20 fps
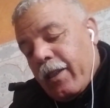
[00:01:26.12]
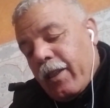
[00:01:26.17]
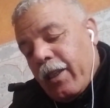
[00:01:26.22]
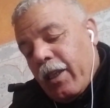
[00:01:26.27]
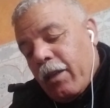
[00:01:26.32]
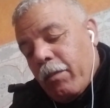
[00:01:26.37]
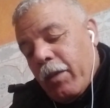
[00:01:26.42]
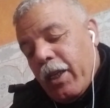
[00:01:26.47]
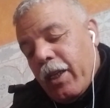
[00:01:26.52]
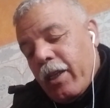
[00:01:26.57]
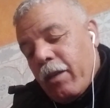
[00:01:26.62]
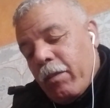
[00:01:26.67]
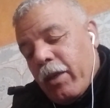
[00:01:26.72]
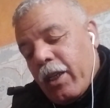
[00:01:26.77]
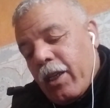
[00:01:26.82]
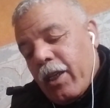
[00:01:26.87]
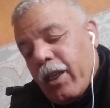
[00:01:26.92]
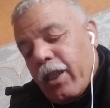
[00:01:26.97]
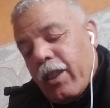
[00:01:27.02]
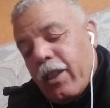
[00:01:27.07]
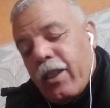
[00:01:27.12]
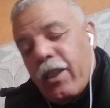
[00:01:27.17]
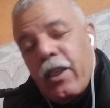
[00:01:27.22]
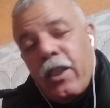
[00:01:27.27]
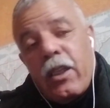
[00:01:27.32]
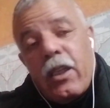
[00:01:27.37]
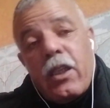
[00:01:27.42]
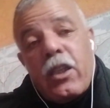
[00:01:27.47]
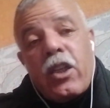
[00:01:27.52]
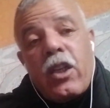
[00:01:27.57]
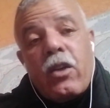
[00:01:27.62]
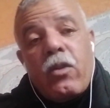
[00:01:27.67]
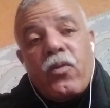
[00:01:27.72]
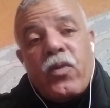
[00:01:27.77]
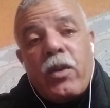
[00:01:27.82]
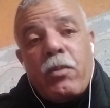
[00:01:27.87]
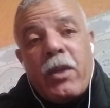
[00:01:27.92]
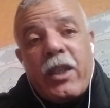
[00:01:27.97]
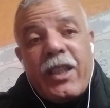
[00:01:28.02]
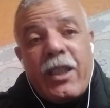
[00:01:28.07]
ثمان مرات إذا جاو
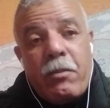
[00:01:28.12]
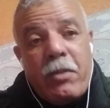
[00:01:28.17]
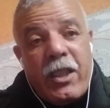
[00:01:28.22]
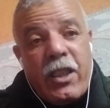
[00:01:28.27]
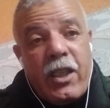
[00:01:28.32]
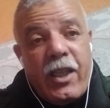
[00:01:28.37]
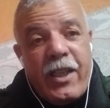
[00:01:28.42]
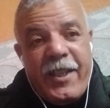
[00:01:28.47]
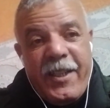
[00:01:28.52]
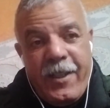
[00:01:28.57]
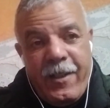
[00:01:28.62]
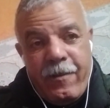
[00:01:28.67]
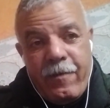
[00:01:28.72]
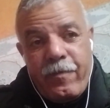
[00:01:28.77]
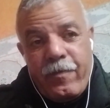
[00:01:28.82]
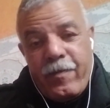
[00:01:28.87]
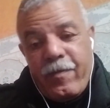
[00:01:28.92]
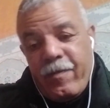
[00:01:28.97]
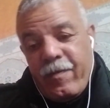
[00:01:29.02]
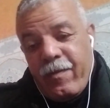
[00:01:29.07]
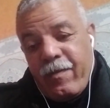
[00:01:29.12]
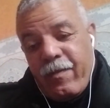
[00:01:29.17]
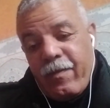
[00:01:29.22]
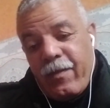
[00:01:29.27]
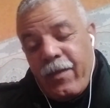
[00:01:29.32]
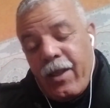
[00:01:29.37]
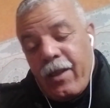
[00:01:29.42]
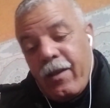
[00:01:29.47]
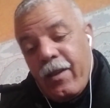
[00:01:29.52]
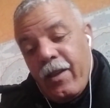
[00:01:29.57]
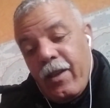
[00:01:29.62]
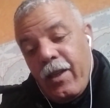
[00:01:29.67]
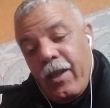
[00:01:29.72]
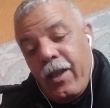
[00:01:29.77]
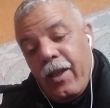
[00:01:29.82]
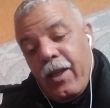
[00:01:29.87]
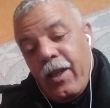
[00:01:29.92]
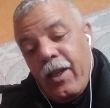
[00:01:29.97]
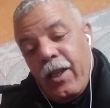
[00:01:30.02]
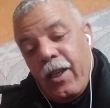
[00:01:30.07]
في المرتبة الثانية
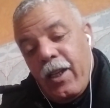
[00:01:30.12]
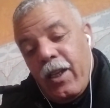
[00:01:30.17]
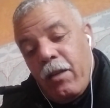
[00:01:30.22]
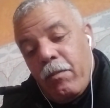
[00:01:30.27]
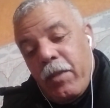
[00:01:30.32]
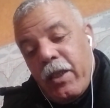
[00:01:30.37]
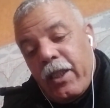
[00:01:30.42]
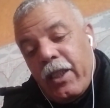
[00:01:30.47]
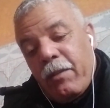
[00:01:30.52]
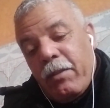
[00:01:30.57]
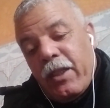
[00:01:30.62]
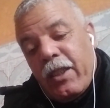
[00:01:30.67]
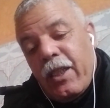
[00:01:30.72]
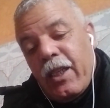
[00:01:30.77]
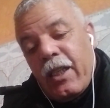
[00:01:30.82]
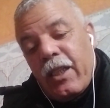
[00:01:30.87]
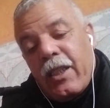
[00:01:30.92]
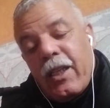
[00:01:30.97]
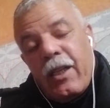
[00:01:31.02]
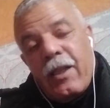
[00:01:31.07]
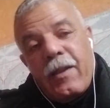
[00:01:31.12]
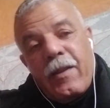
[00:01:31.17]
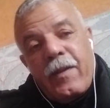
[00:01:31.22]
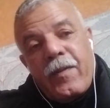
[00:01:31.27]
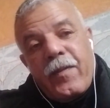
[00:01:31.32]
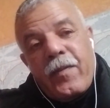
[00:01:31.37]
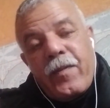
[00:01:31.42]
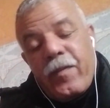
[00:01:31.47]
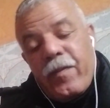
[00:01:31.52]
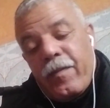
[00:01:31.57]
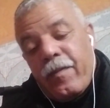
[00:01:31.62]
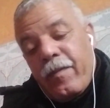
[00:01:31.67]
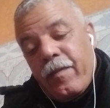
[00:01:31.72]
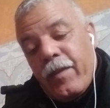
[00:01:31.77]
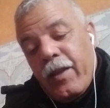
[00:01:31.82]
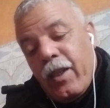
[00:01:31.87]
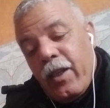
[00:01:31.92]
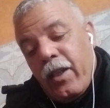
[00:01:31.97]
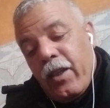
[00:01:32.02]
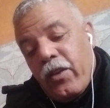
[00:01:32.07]
المرتبة الثالثة
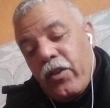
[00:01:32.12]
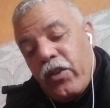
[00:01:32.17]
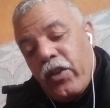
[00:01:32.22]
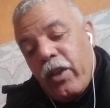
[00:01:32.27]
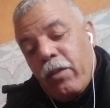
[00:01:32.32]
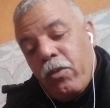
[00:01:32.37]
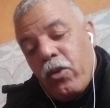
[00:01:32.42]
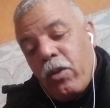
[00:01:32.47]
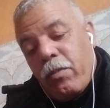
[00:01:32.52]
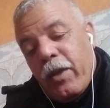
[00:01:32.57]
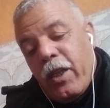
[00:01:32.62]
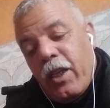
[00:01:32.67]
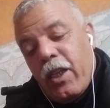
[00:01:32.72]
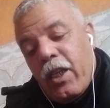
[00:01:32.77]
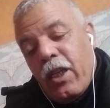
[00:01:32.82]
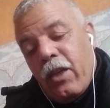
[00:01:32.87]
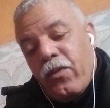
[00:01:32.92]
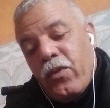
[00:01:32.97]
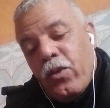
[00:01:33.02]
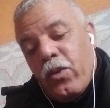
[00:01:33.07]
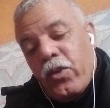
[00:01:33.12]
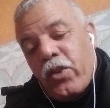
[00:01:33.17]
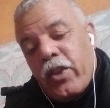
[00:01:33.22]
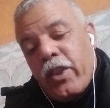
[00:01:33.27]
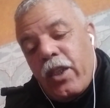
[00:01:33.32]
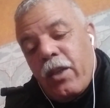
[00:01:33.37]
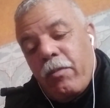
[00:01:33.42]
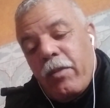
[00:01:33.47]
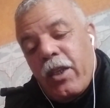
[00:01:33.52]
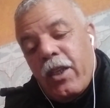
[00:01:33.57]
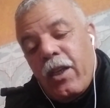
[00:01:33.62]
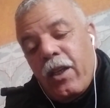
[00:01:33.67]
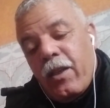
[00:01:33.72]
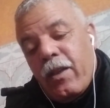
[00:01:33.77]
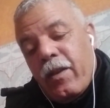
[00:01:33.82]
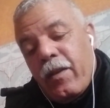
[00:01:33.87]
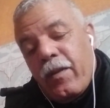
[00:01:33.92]
جابوا 4600